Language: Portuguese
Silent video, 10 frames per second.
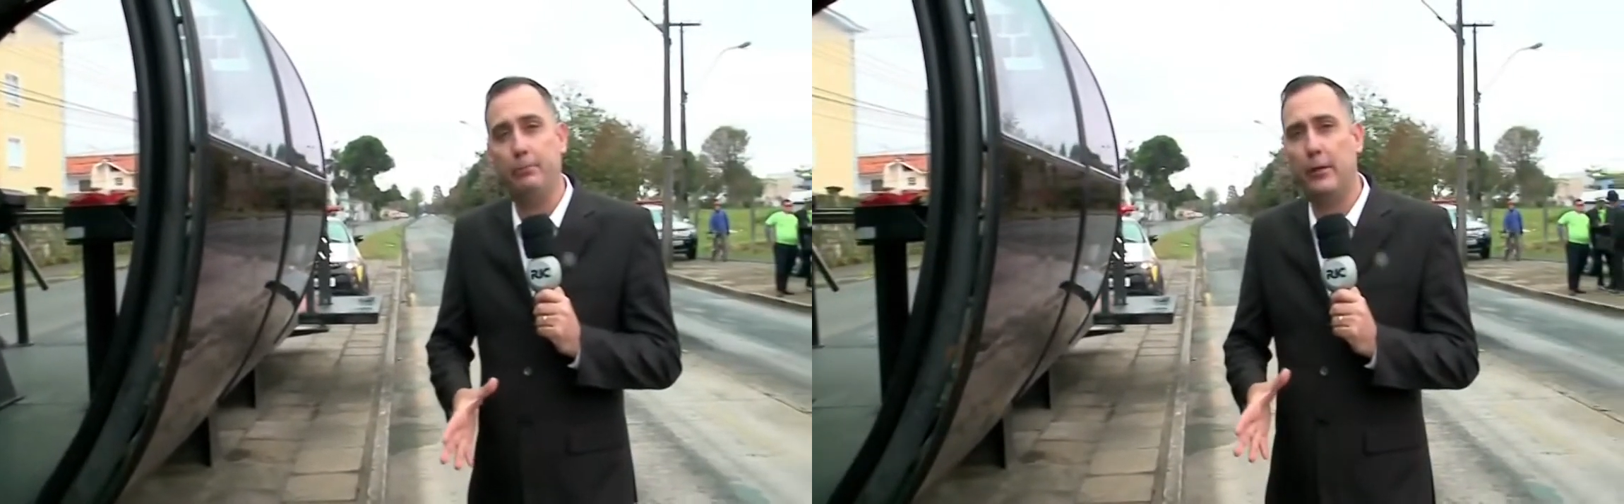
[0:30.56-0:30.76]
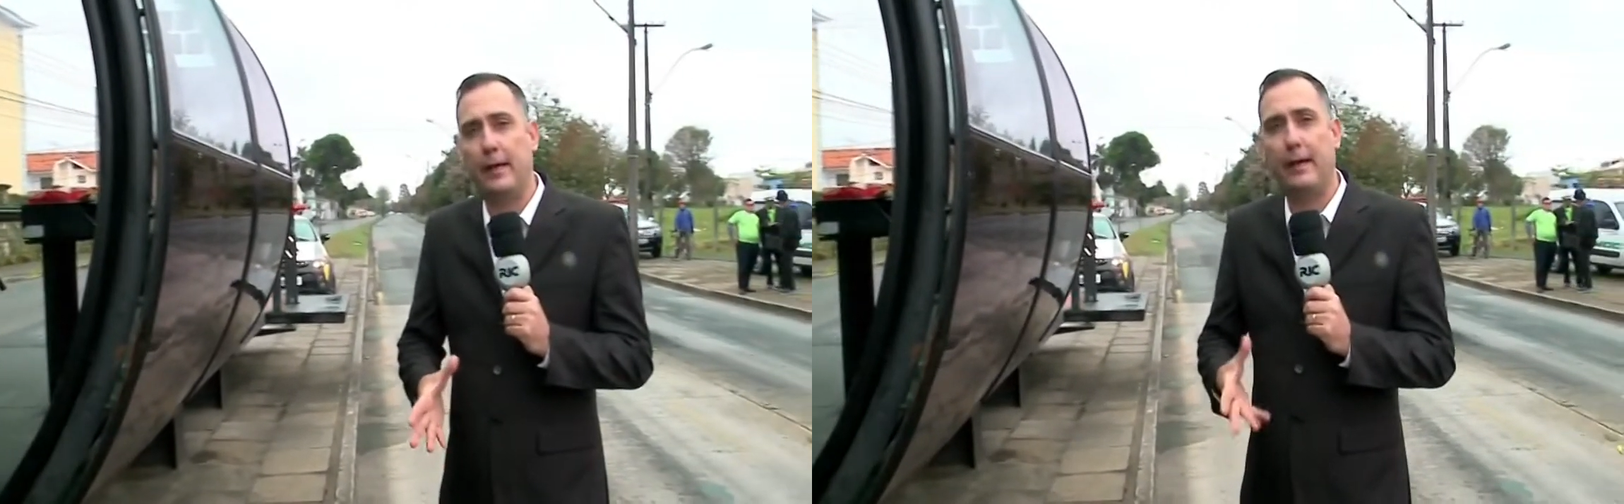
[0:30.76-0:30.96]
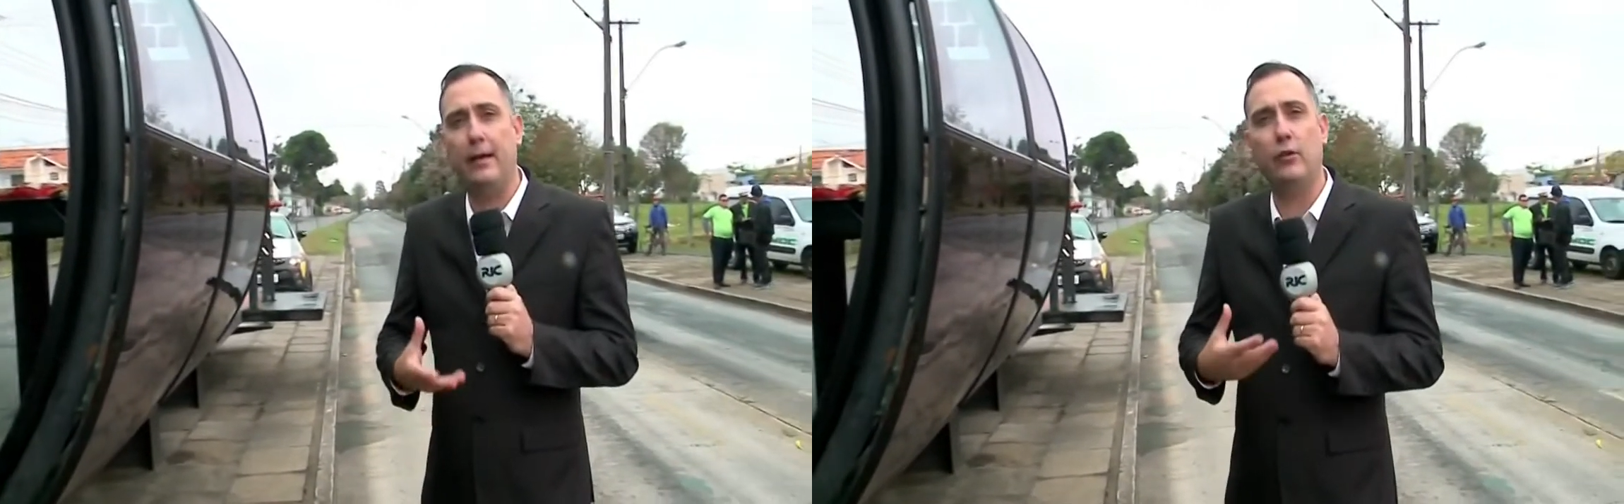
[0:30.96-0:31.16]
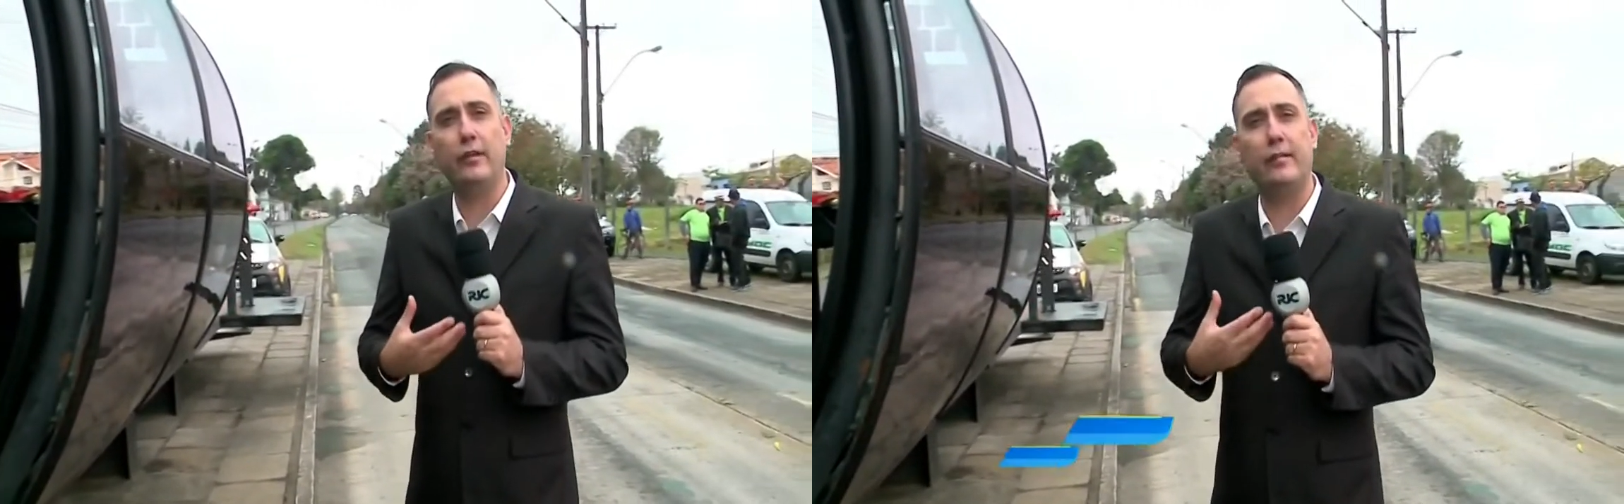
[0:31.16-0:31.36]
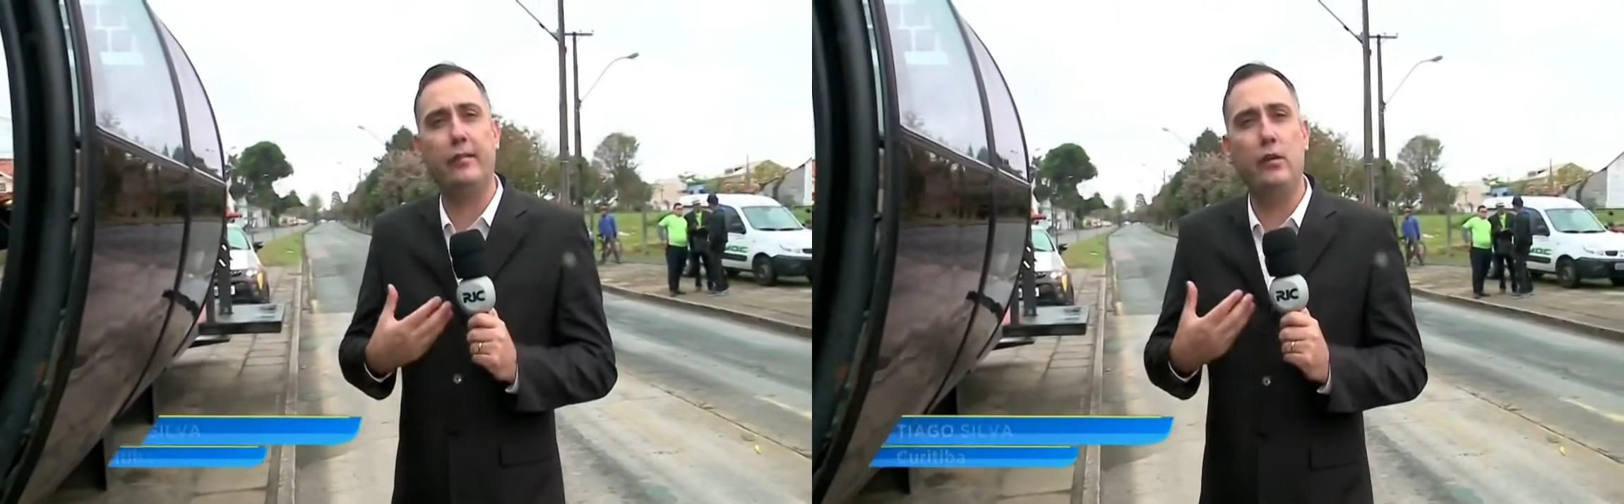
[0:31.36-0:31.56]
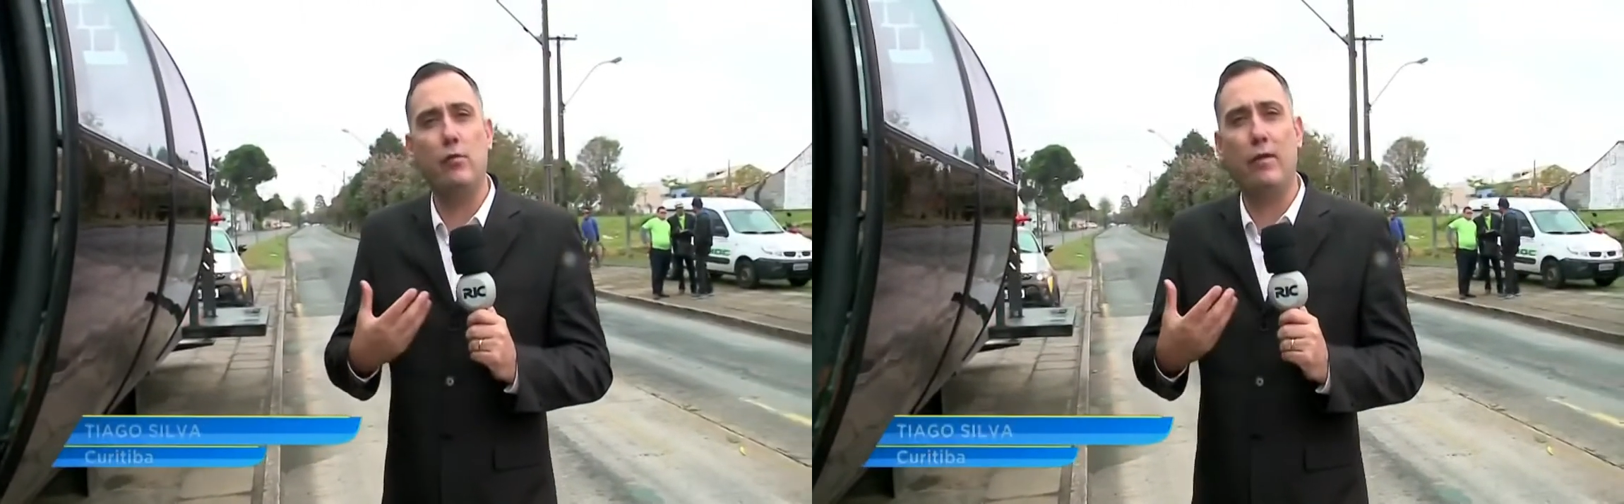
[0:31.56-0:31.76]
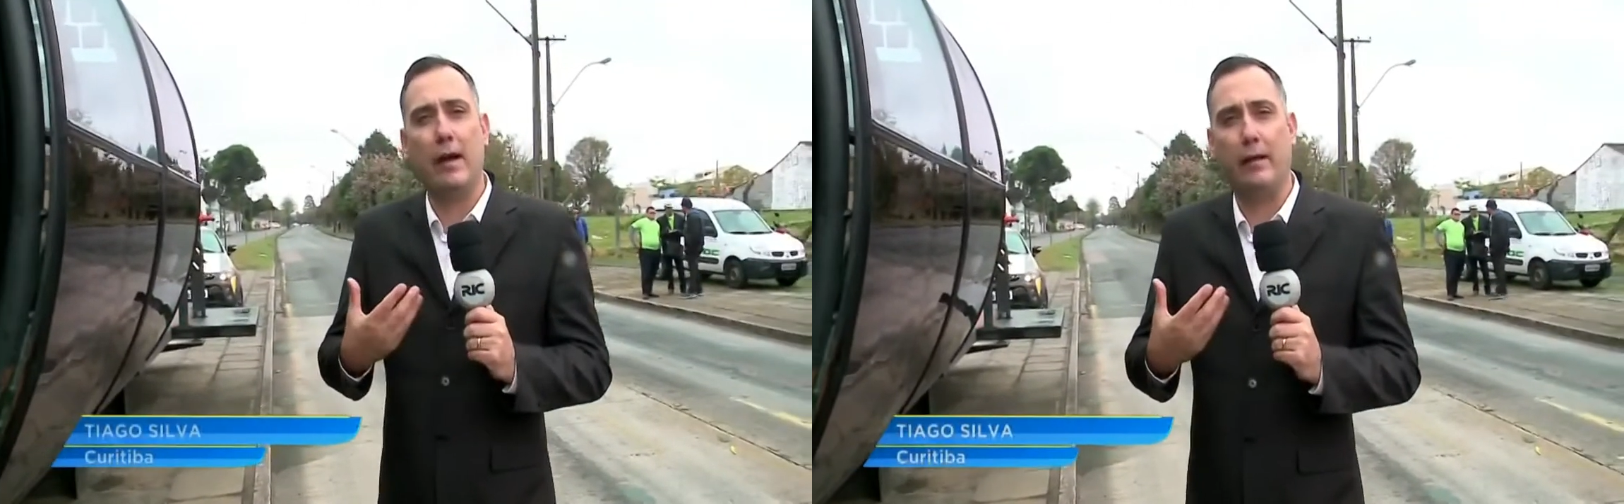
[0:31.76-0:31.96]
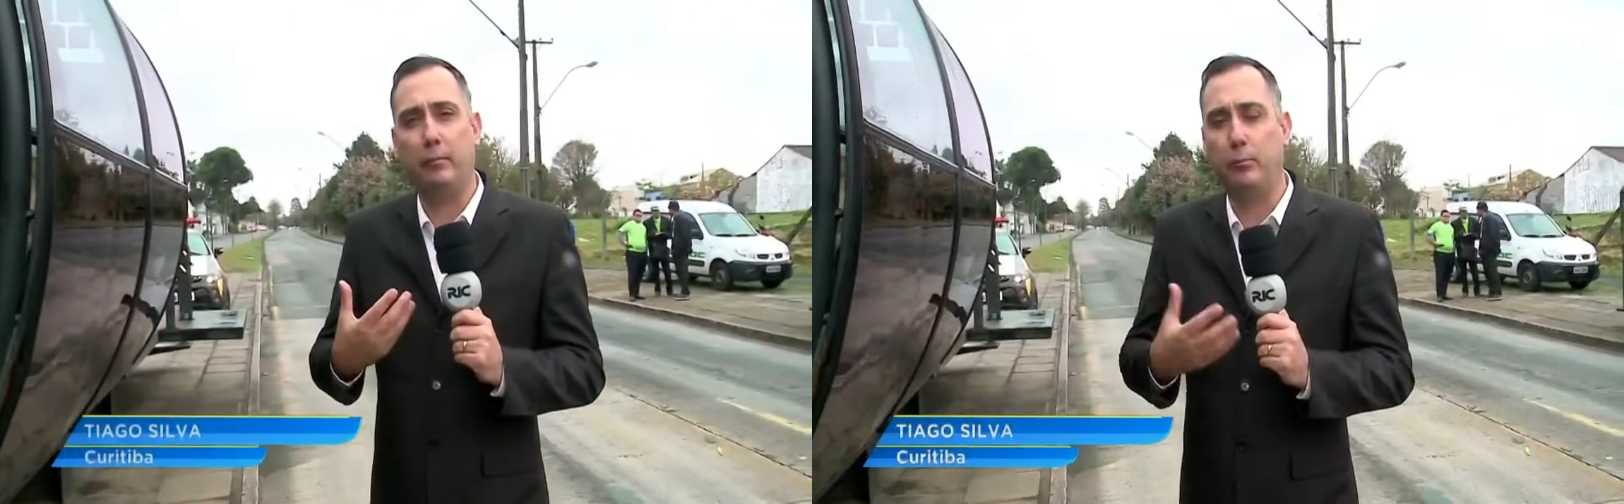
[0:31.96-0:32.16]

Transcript: Dona Cleusa Silva,